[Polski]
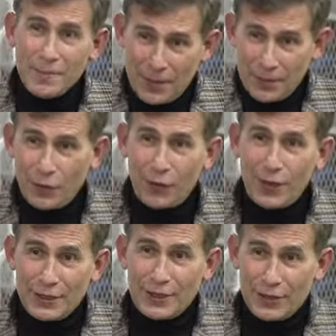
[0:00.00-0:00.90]
Będą
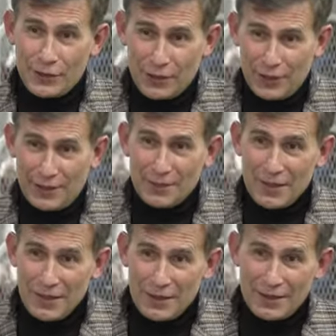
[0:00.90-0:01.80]
kolejne jeszcze
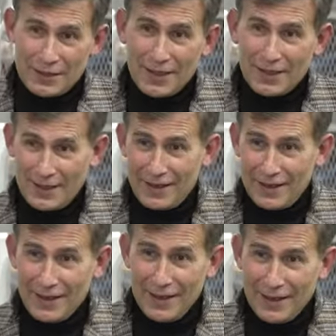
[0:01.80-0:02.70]
e, stacje,